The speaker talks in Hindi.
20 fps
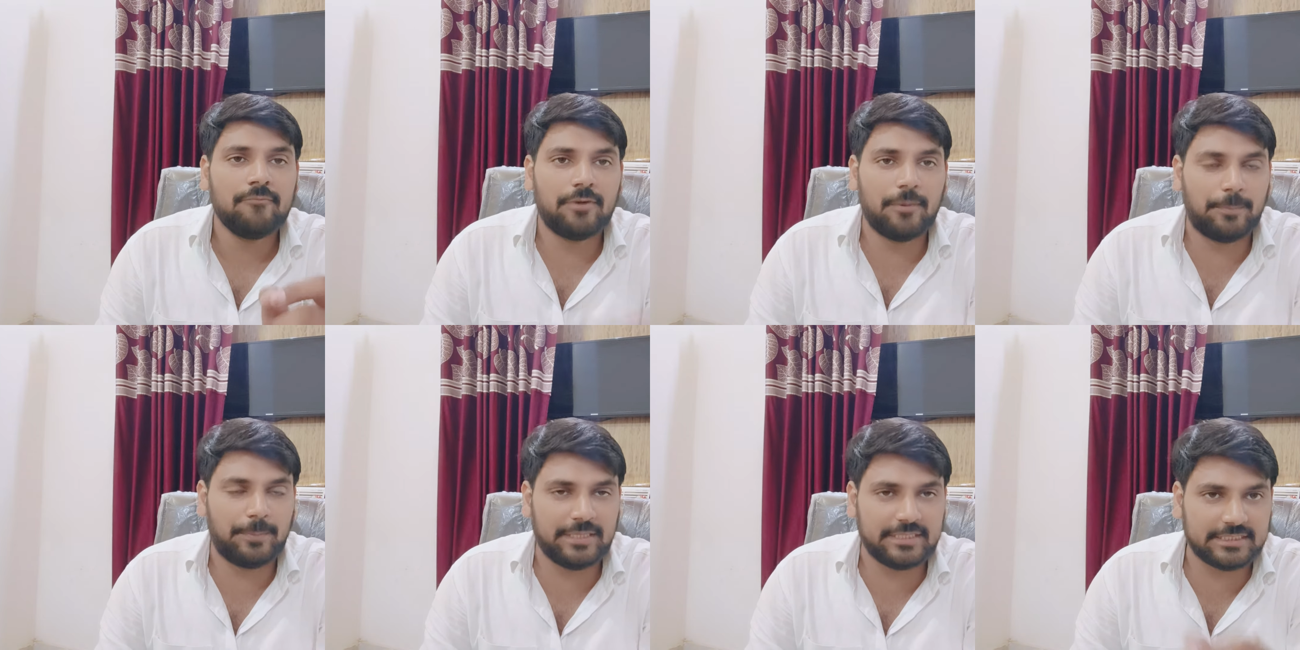
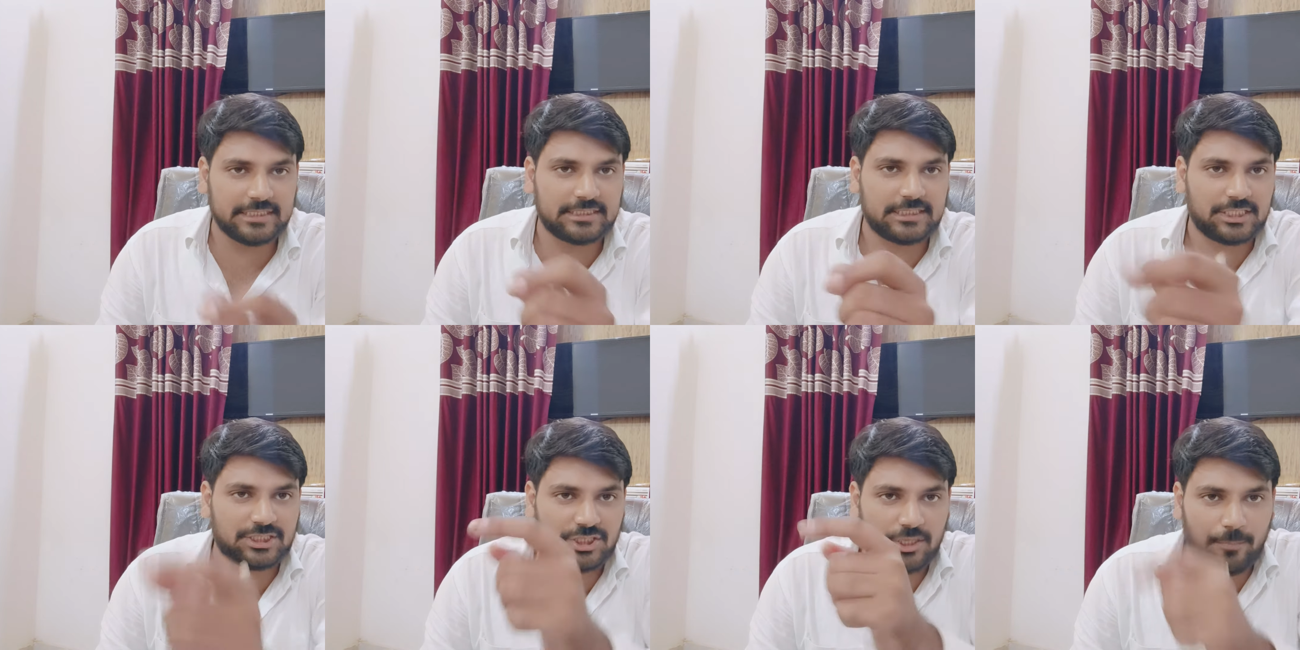50
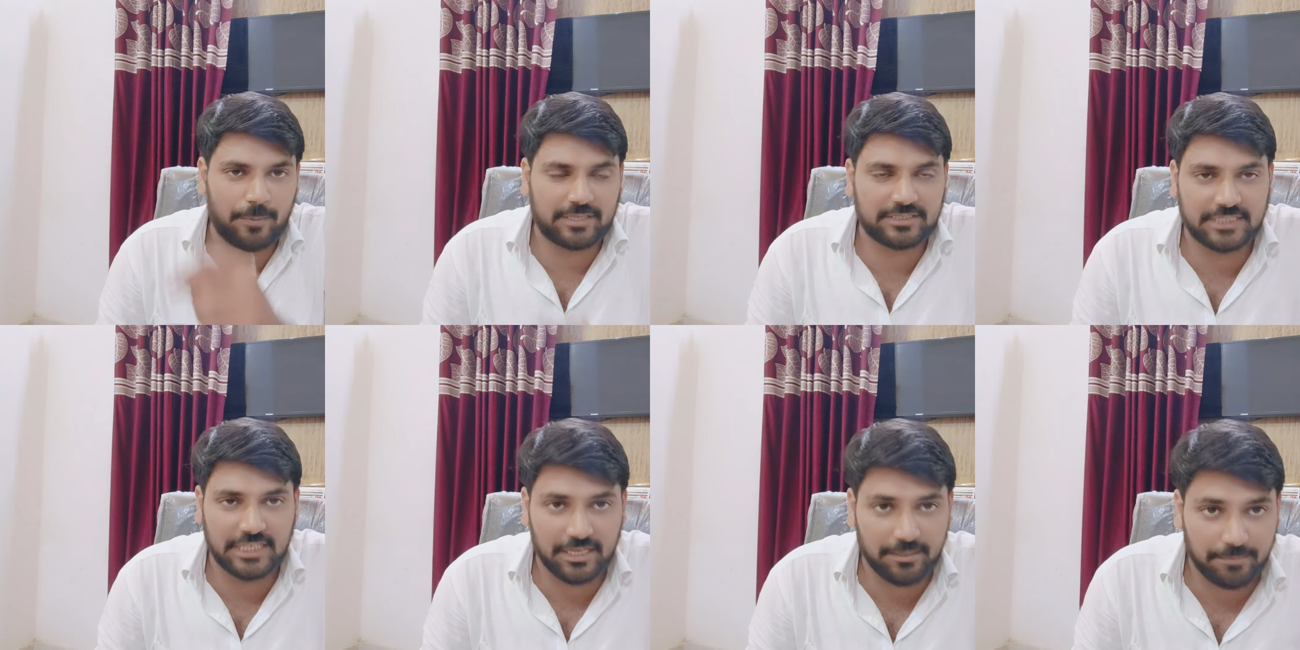से 60
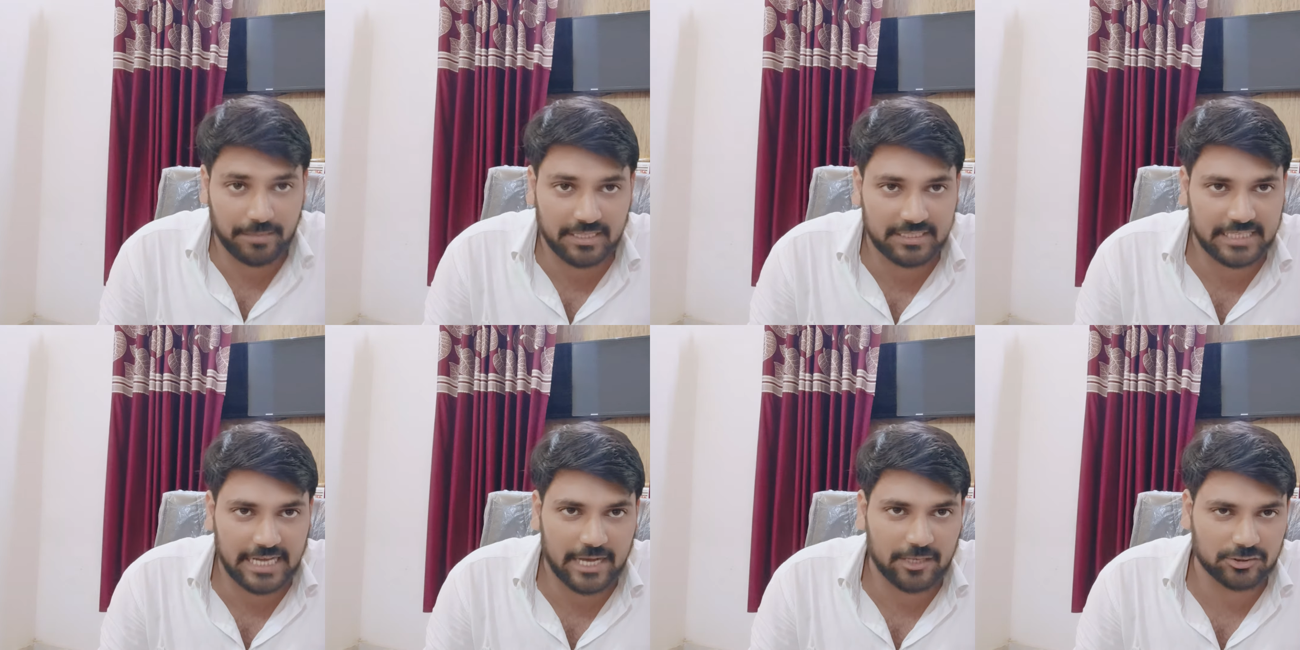परसेंट
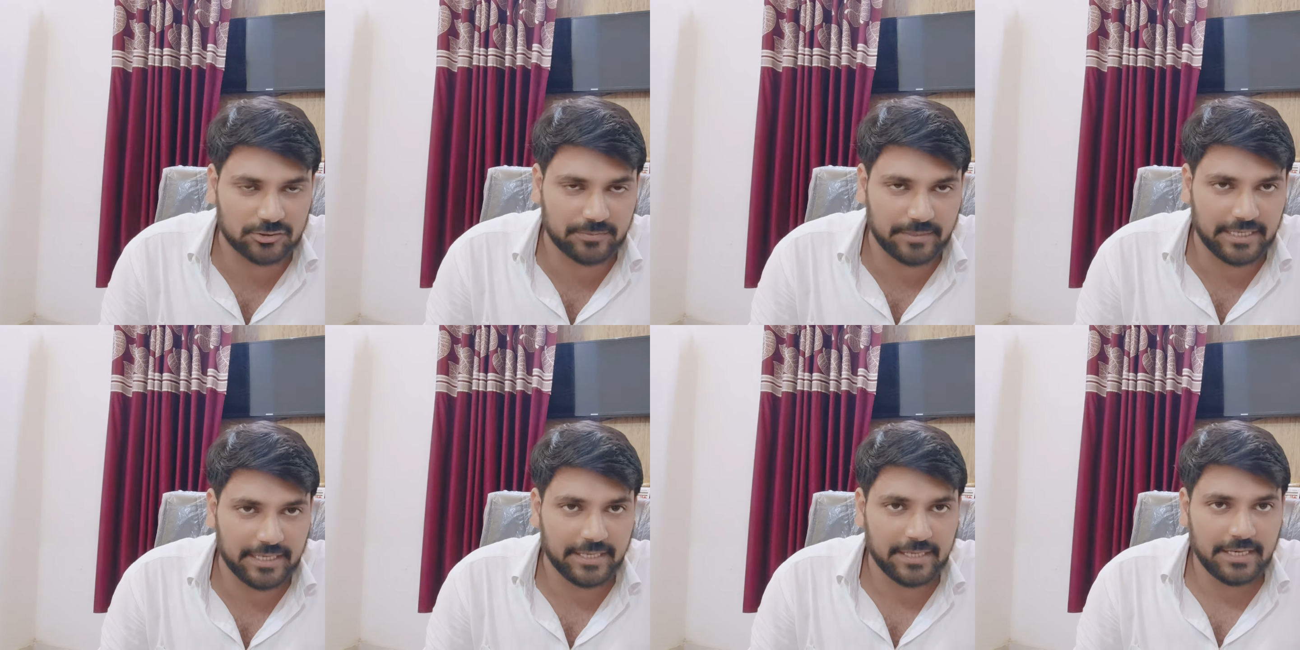मिलता है
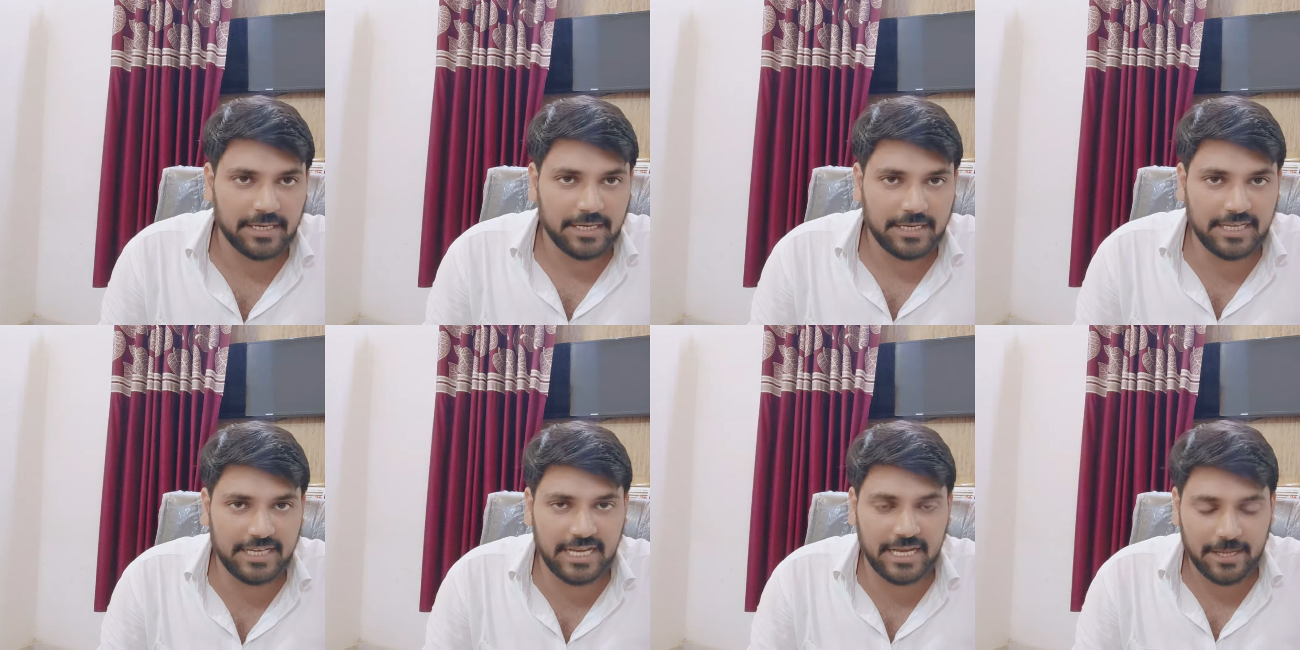उसमें
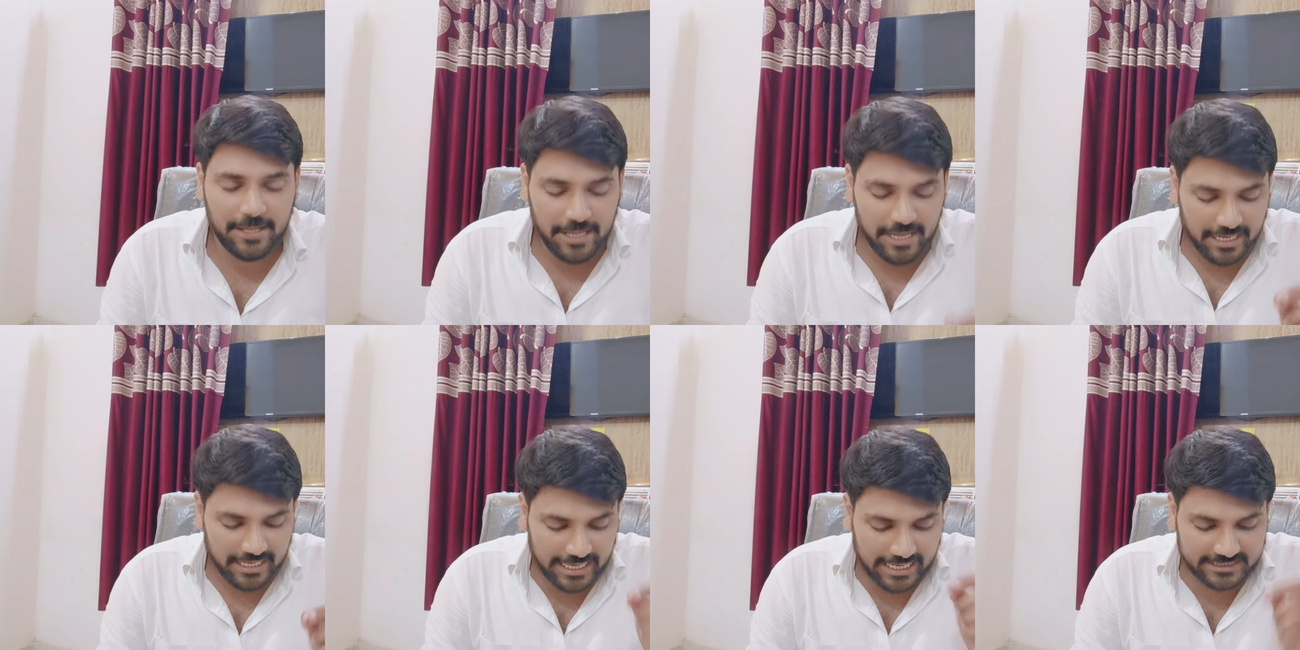ठीक है
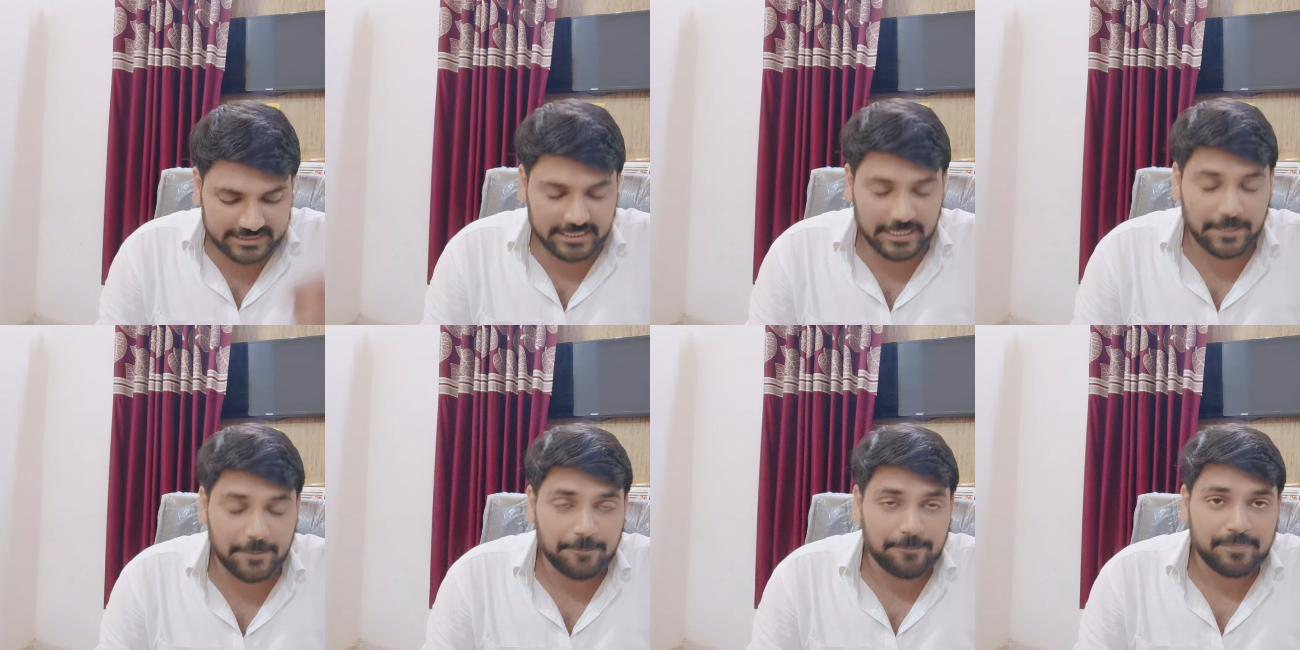कैसे